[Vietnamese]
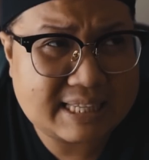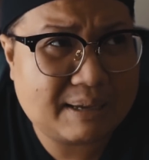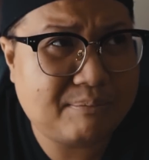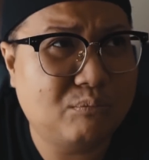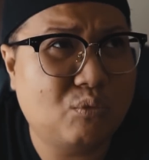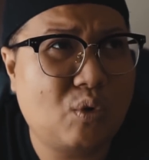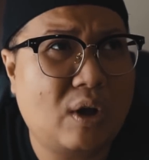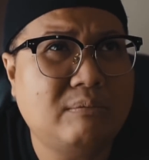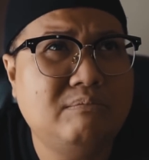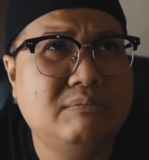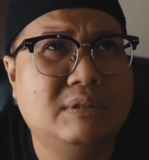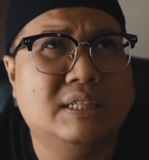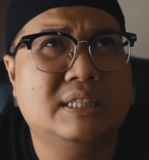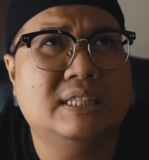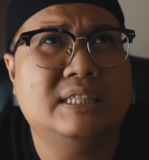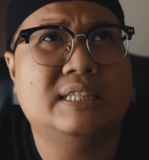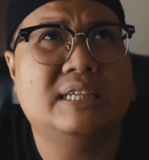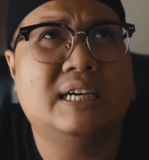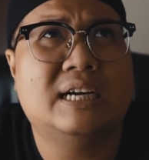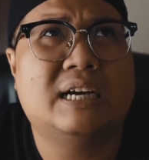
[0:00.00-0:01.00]
tầm khoảng
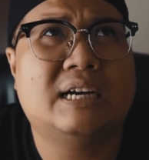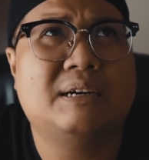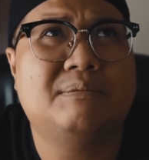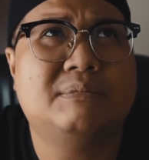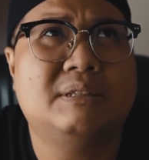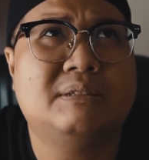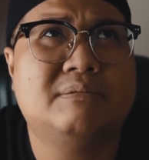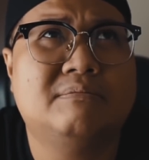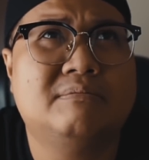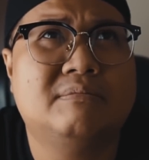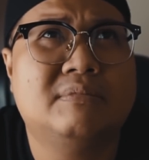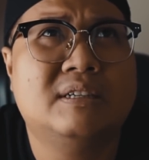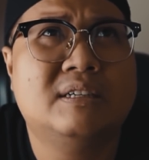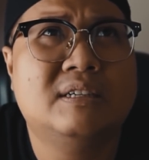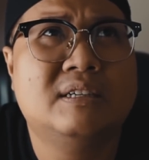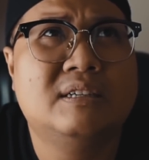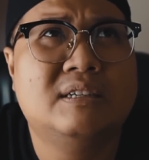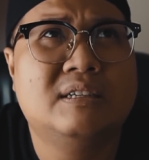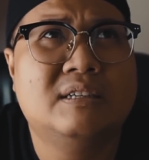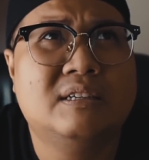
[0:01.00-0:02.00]
10 giờ 10,
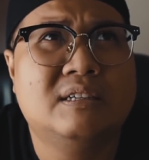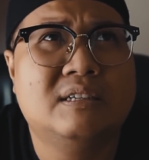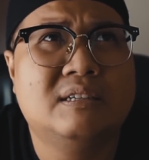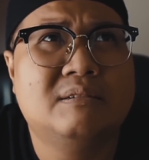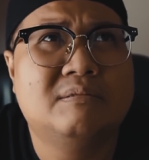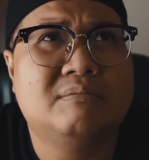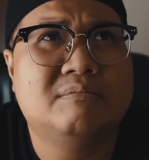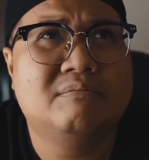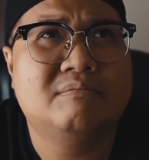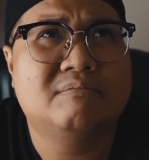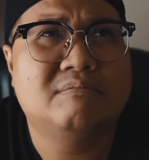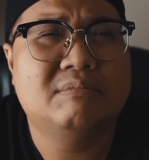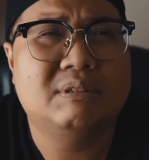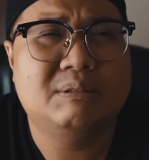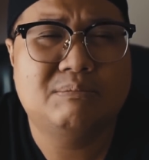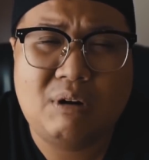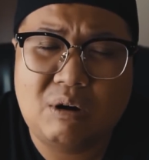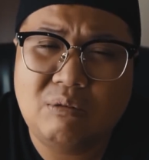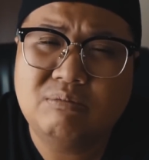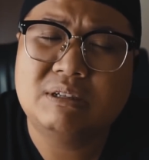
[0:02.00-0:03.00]

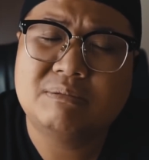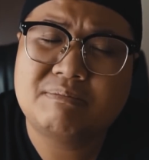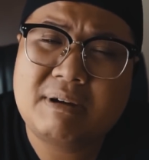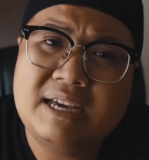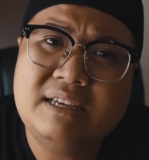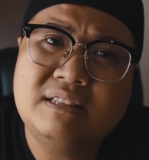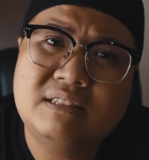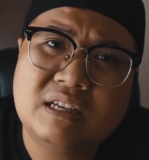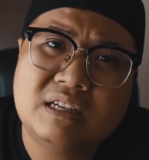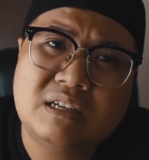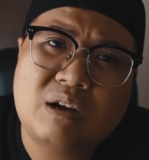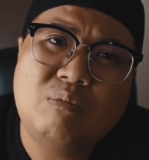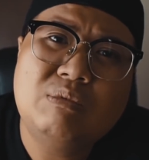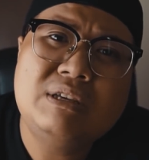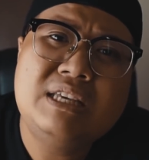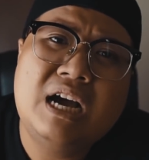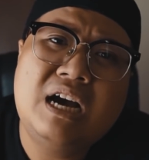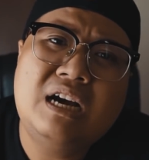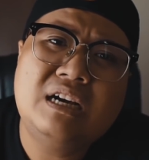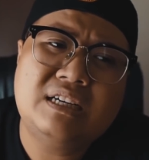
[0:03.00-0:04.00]
11 giờ mấy Tân không
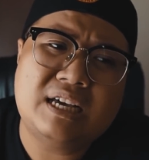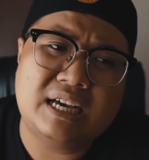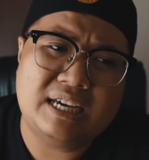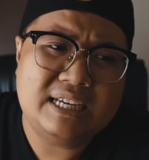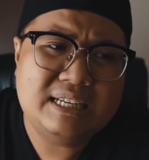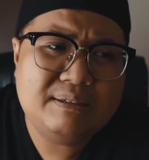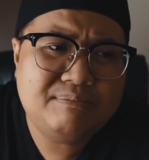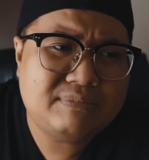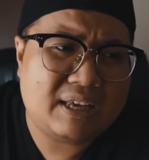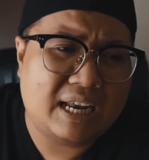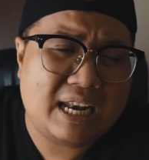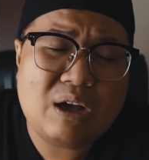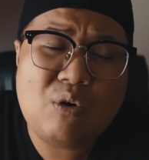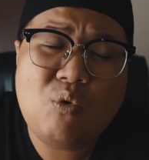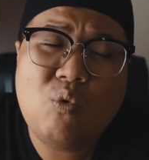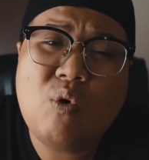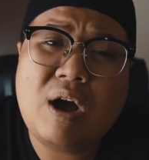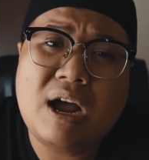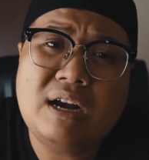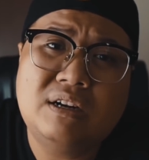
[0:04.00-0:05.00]
có nhớ kỹ lắm tại
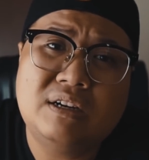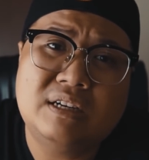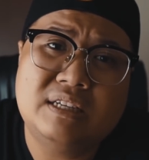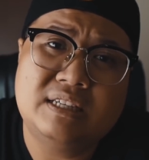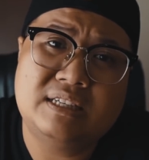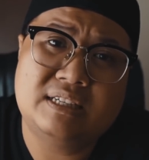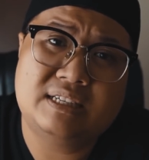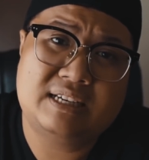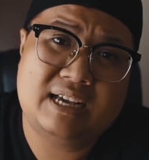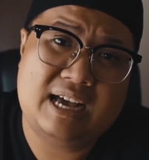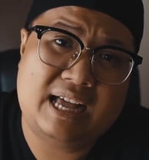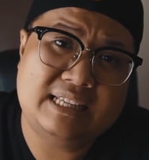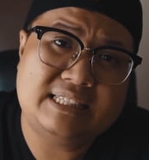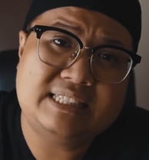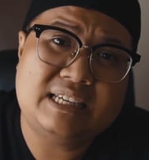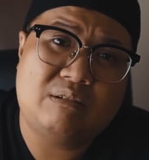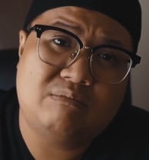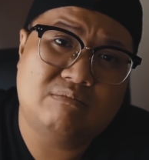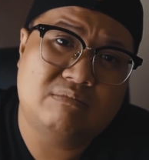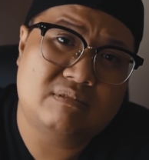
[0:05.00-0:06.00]
lâu quá rồi thì anh
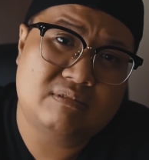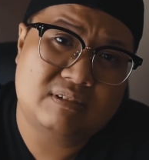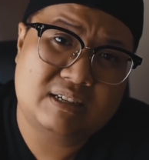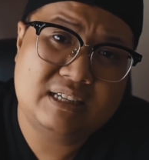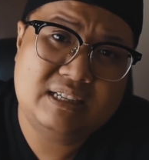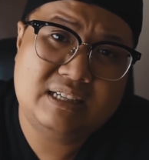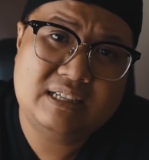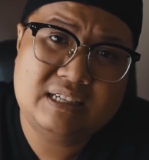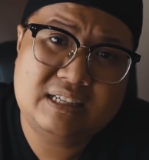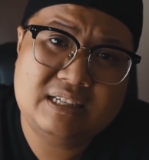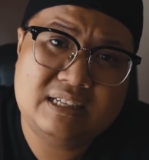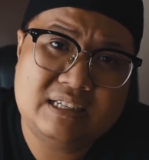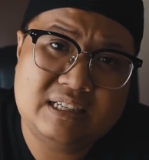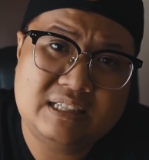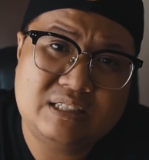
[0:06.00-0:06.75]
chồng cái cái,